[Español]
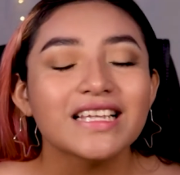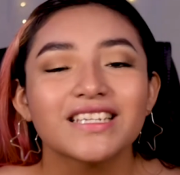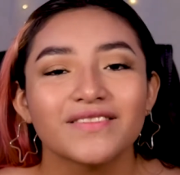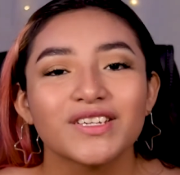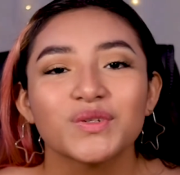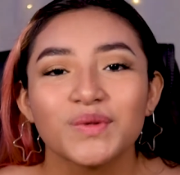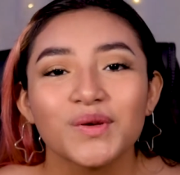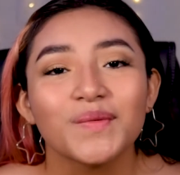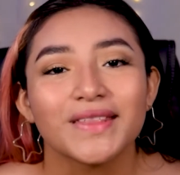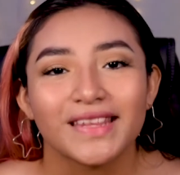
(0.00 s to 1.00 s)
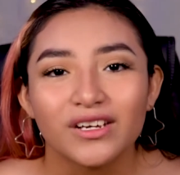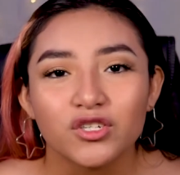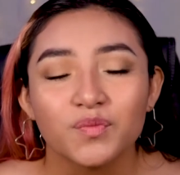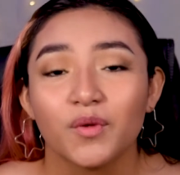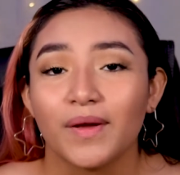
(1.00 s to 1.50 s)
les había subido
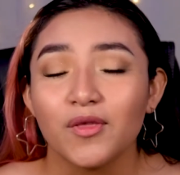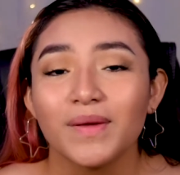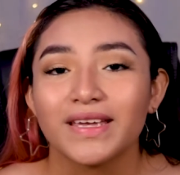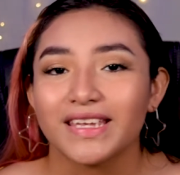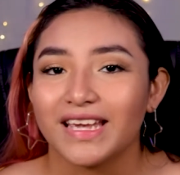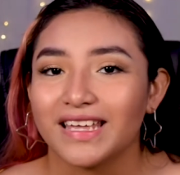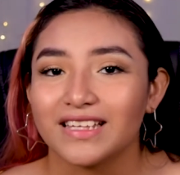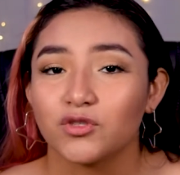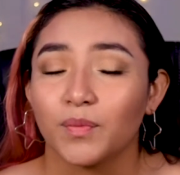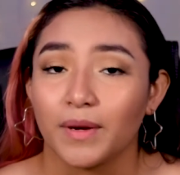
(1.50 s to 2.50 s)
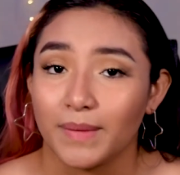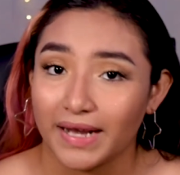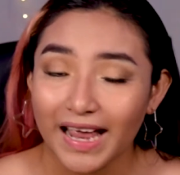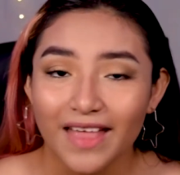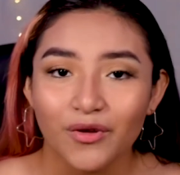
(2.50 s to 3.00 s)
videos probando maquillaje de
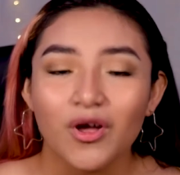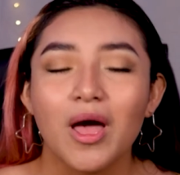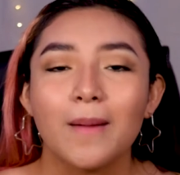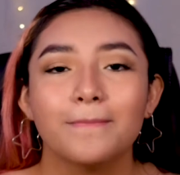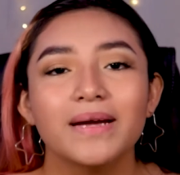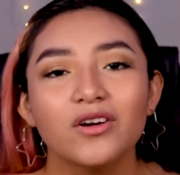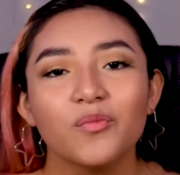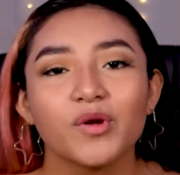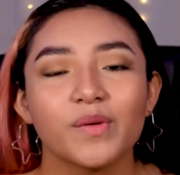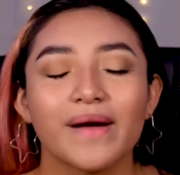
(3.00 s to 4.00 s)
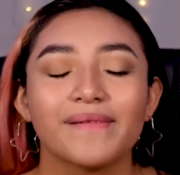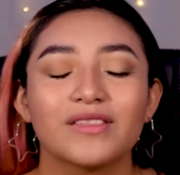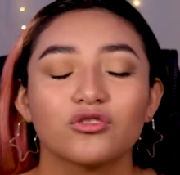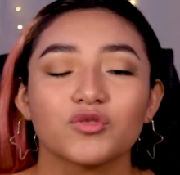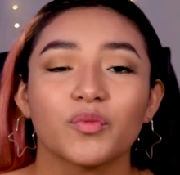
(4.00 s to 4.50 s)
supermercado, pero probaba
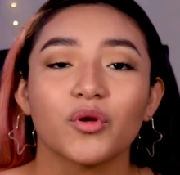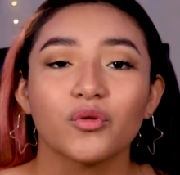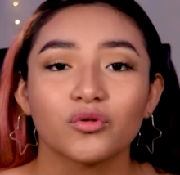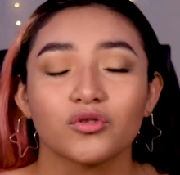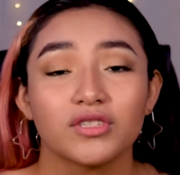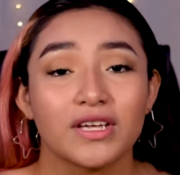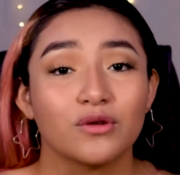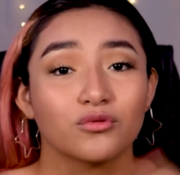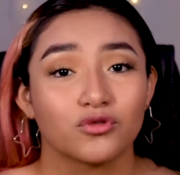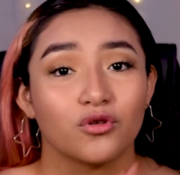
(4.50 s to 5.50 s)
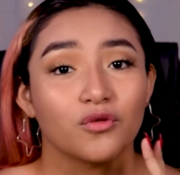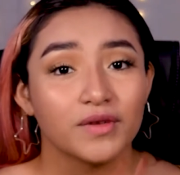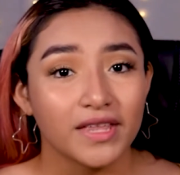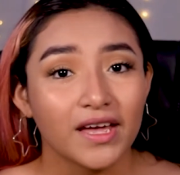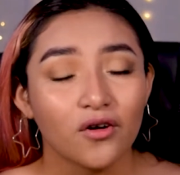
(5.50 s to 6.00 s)
dos productos en un solo
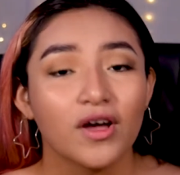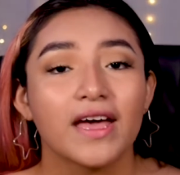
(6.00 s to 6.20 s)
video.